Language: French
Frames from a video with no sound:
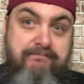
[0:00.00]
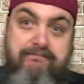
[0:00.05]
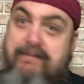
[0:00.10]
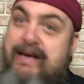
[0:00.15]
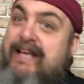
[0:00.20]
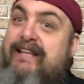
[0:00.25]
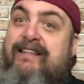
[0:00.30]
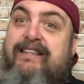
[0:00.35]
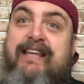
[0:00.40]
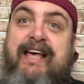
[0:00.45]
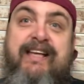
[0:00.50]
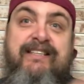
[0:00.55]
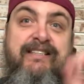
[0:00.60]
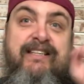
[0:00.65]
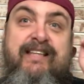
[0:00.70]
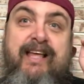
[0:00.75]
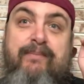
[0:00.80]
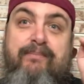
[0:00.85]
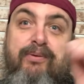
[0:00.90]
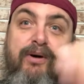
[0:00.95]
Maintenant,
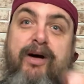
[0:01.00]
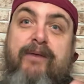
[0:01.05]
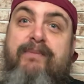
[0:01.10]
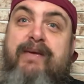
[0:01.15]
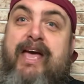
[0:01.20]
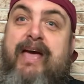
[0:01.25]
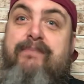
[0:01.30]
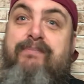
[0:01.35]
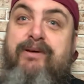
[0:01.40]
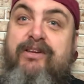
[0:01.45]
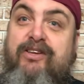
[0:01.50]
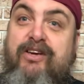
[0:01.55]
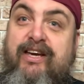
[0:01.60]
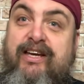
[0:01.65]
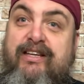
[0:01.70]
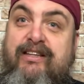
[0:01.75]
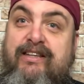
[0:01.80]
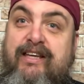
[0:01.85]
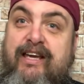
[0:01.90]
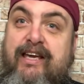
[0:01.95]
c'est ta première
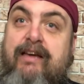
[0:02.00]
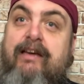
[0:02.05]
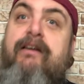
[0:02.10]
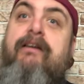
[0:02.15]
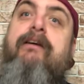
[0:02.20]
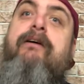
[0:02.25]
priorité.